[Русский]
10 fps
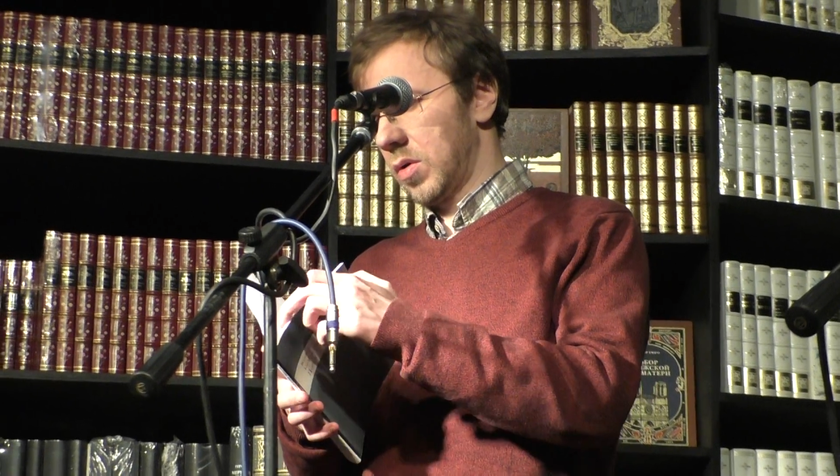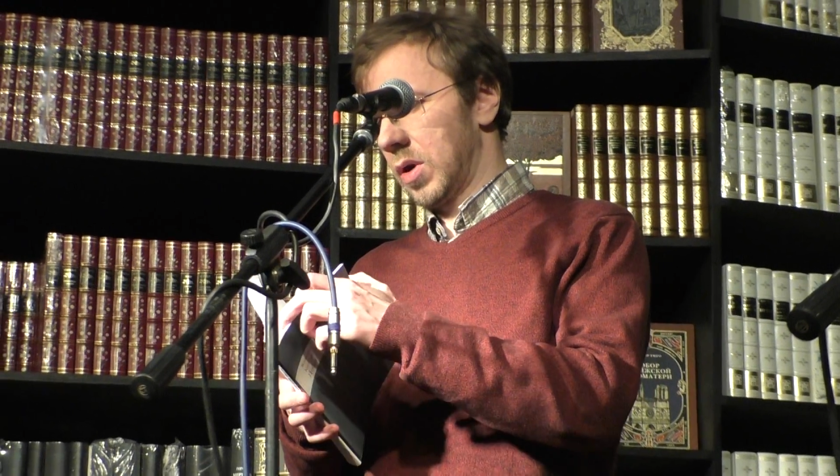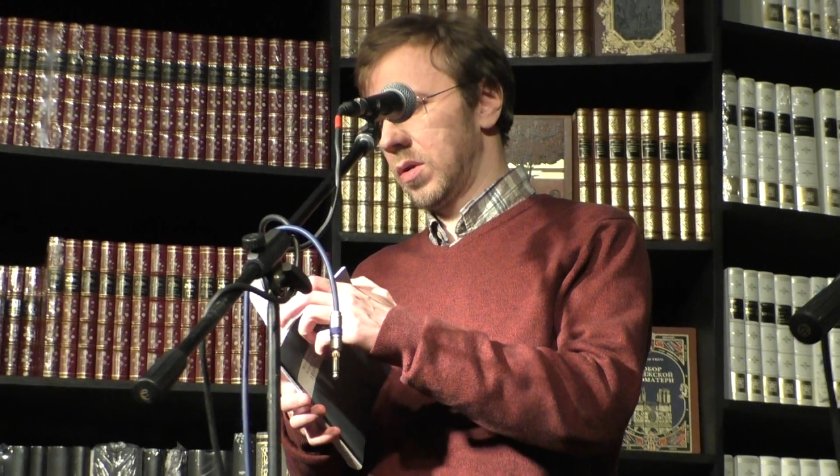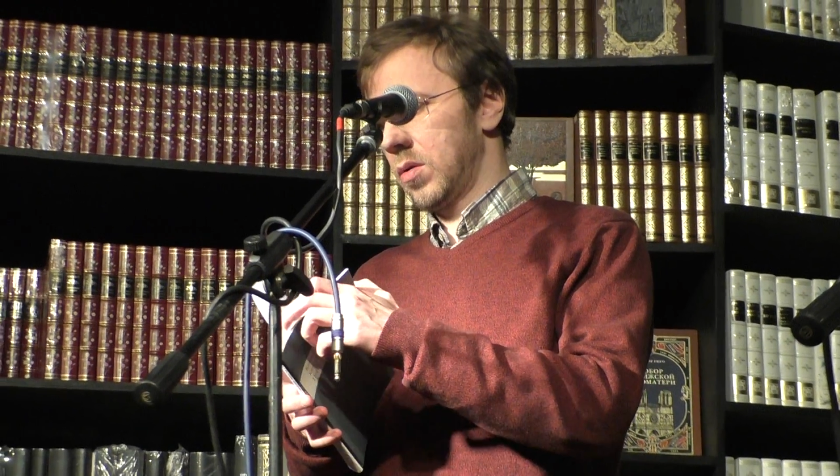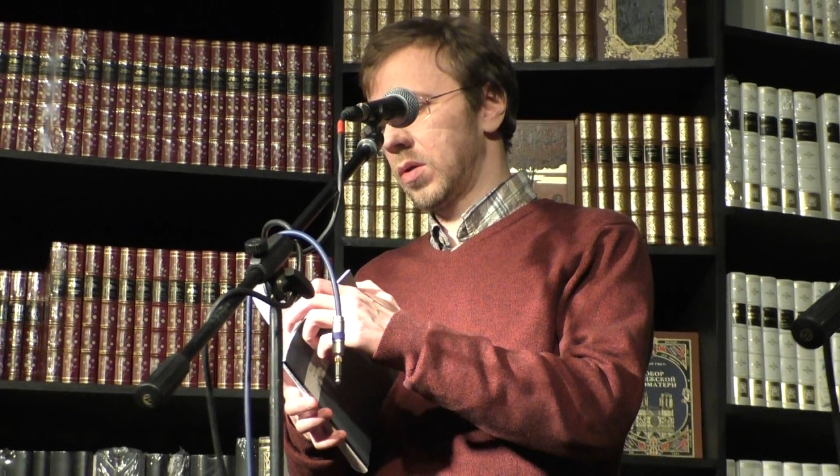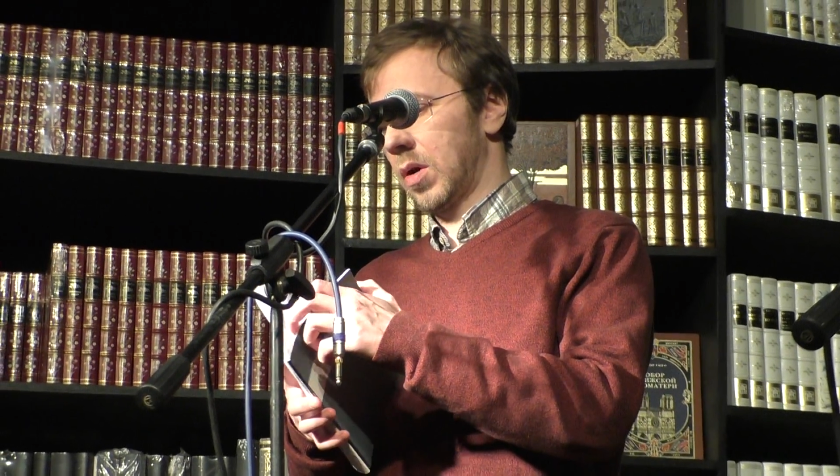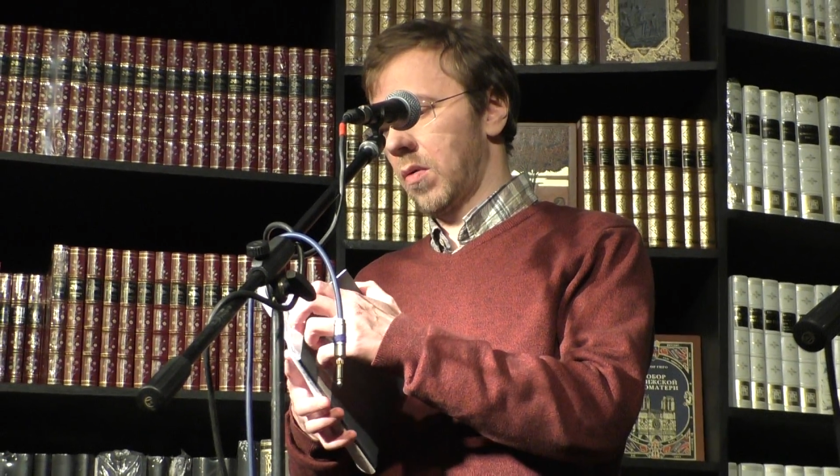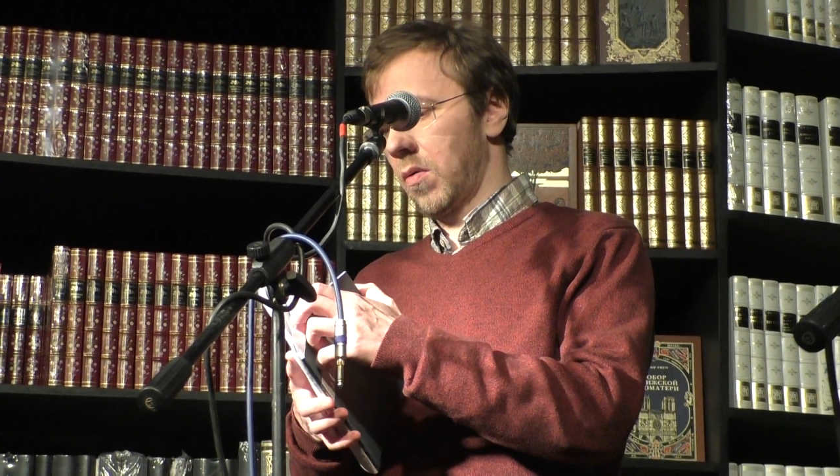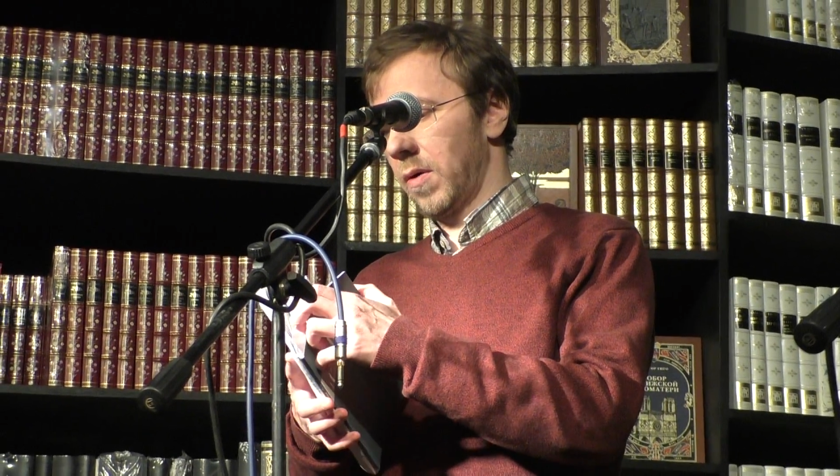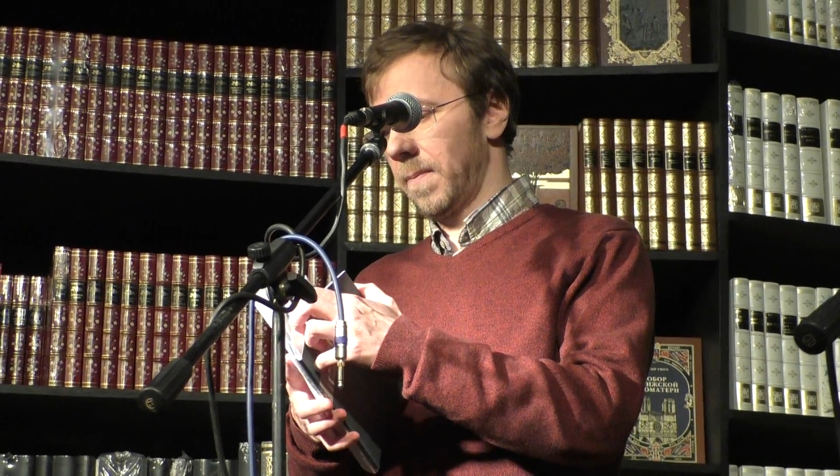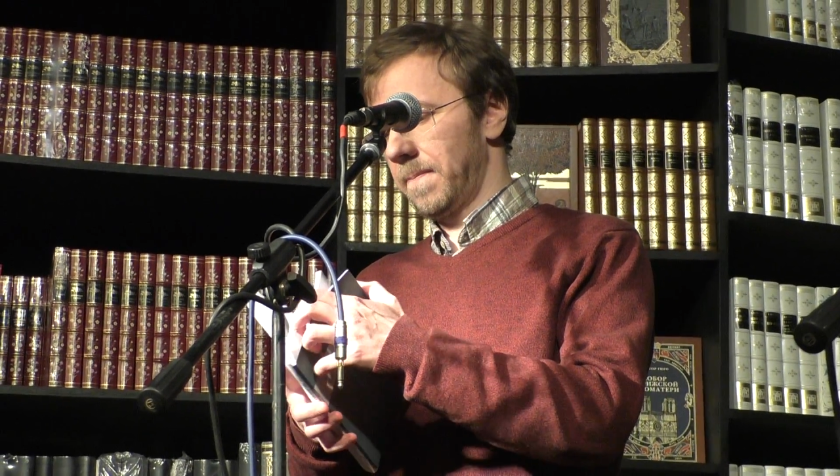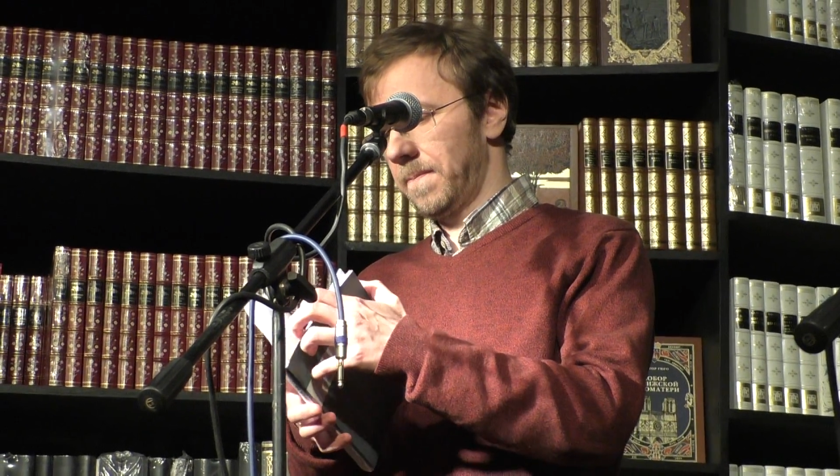одно такое.